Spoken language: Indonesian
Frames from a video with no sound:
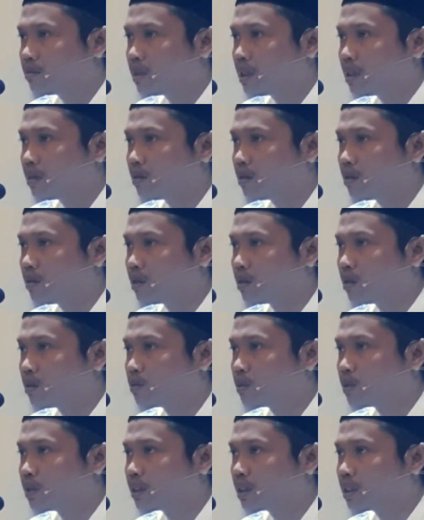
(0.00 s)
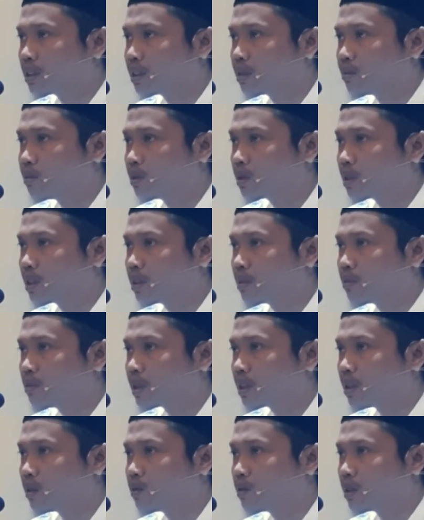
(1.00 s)
bahwa walaupun kita bukan
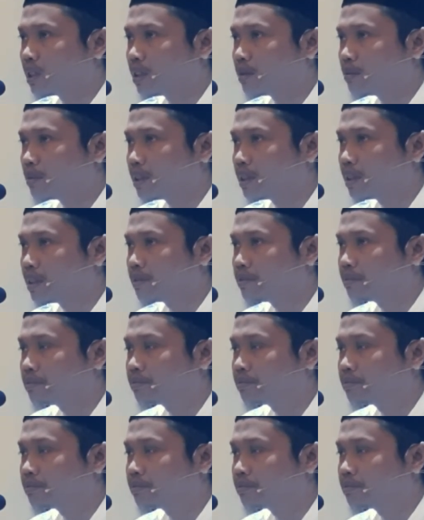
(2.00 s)
orang ulama